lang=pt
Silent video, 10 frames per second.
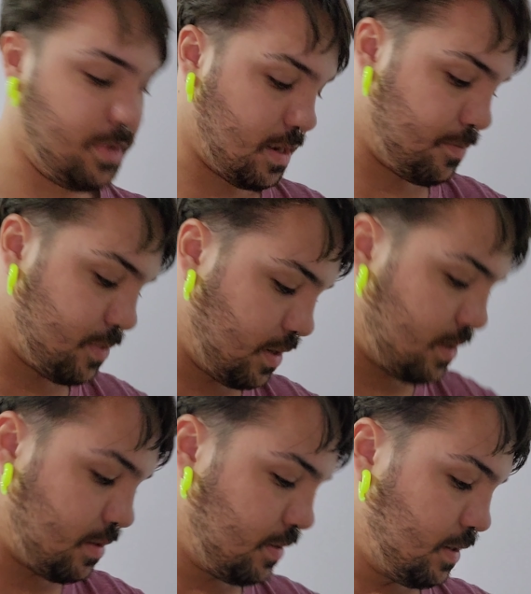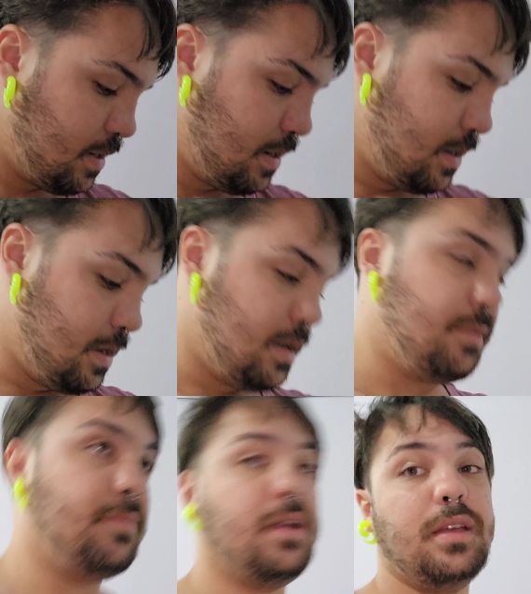porque amanhã.
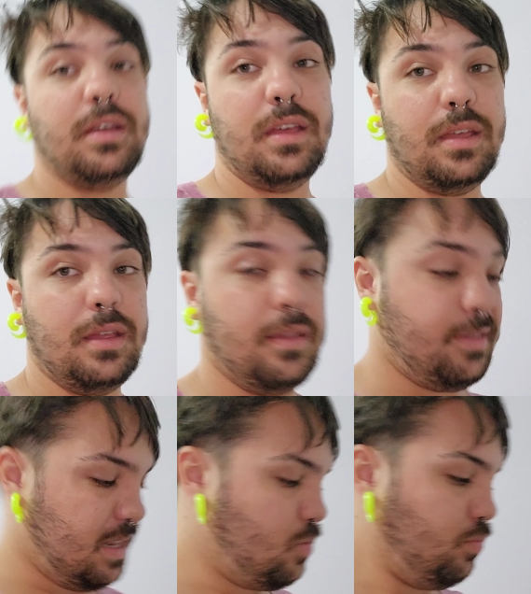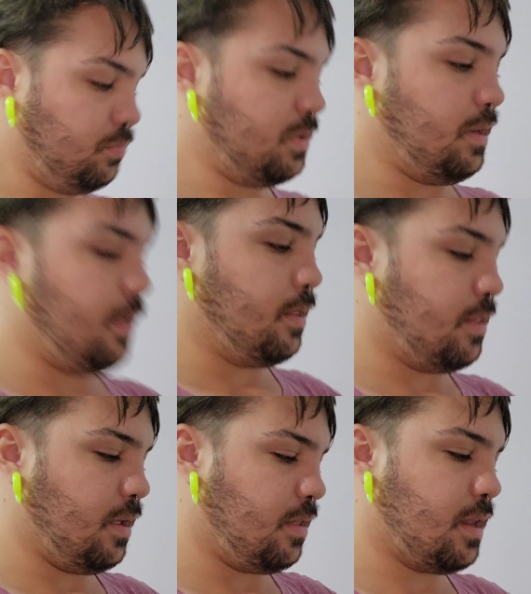Amanhã é segunda e
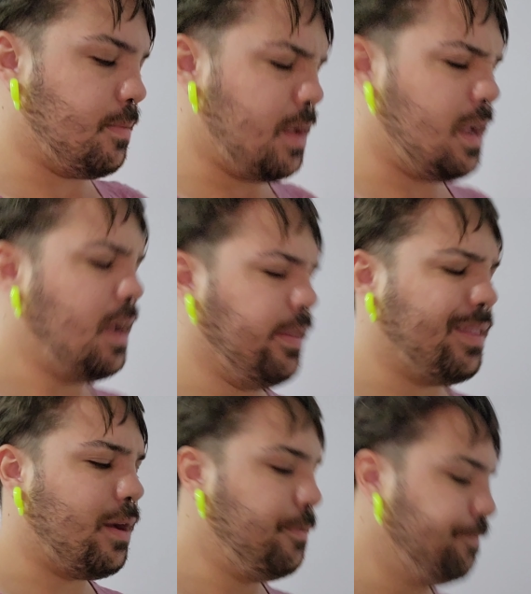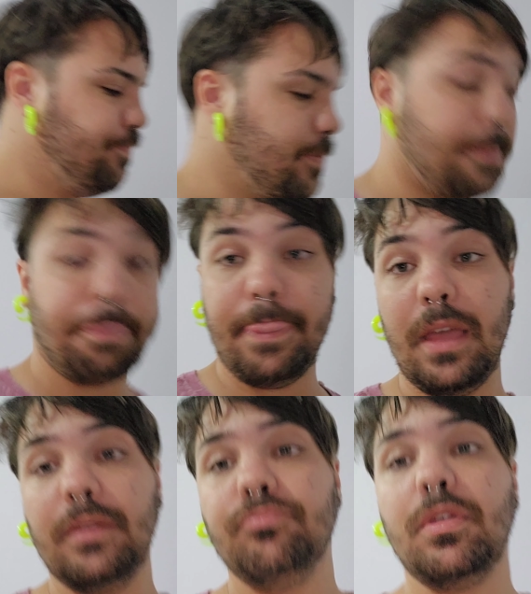tem que trabalhar e tal,
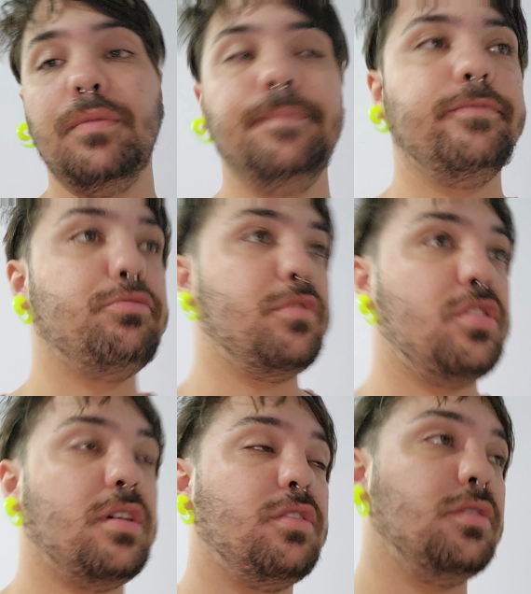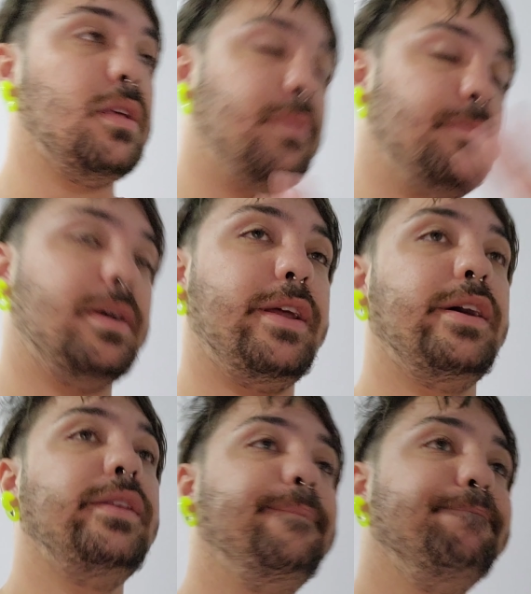né? Então, vamos deixar a janta
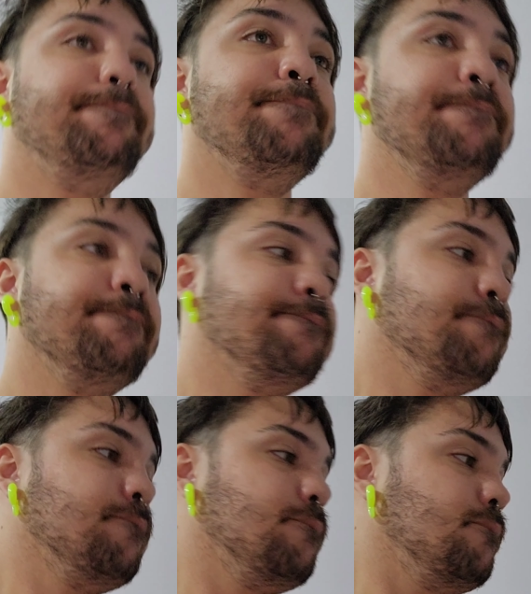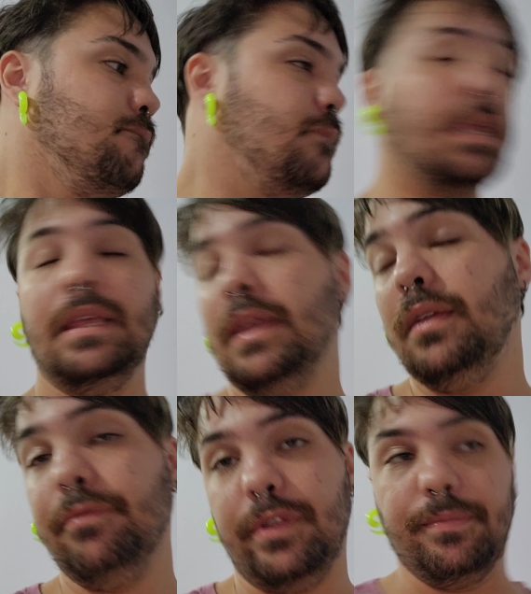preparada. E
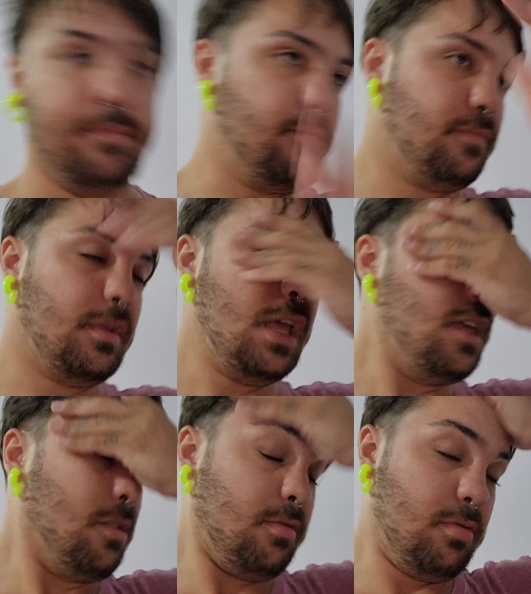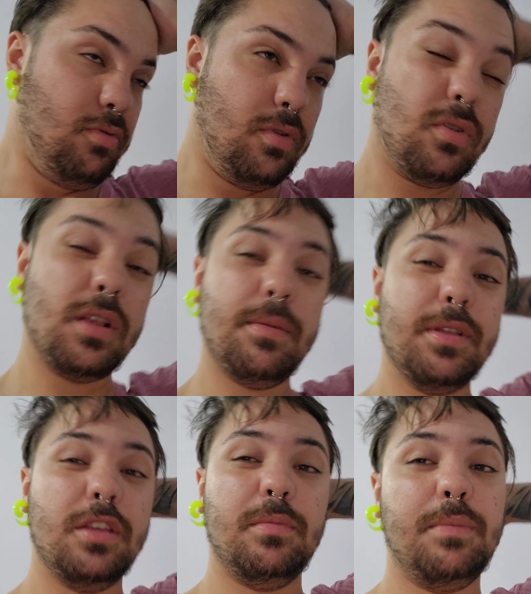enfim, é isso. Agora tá
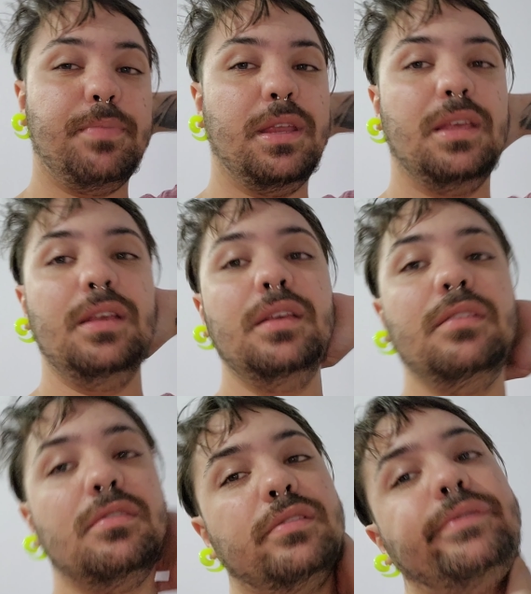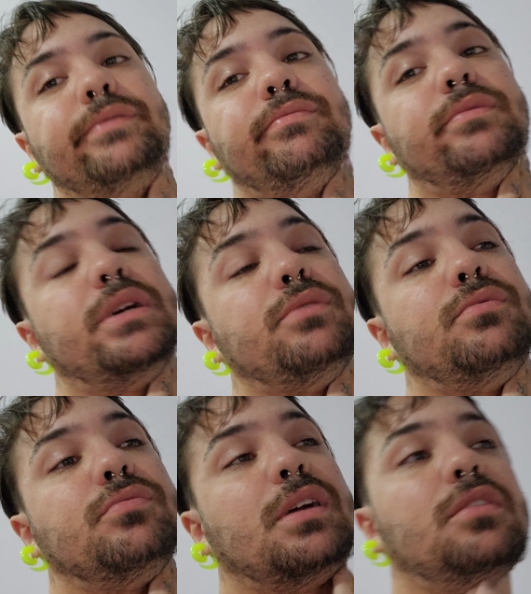batendo uma preguiça, uma
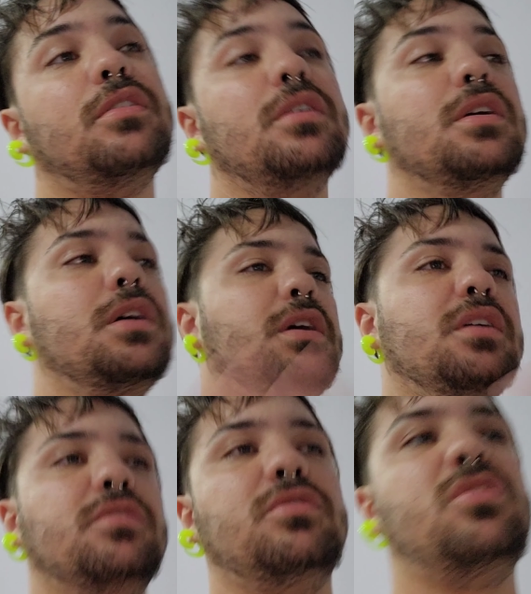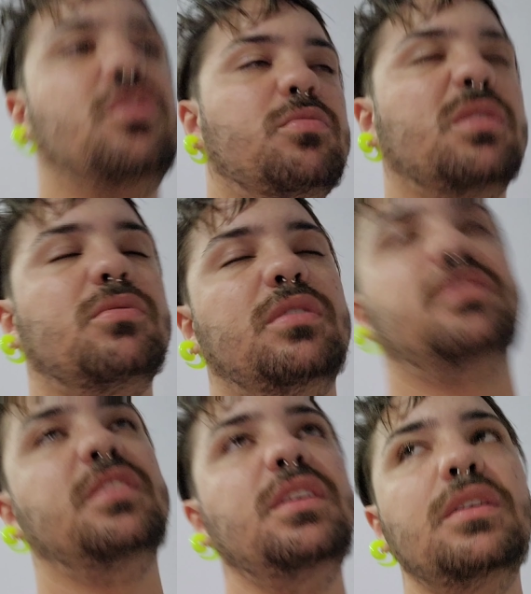vontade de assistir alguma
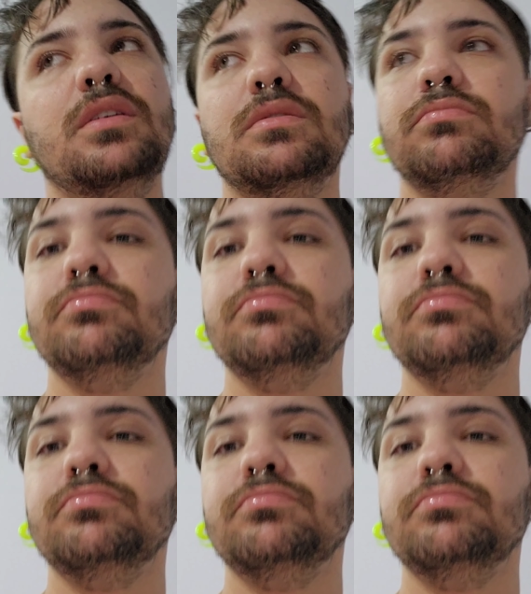coisinha,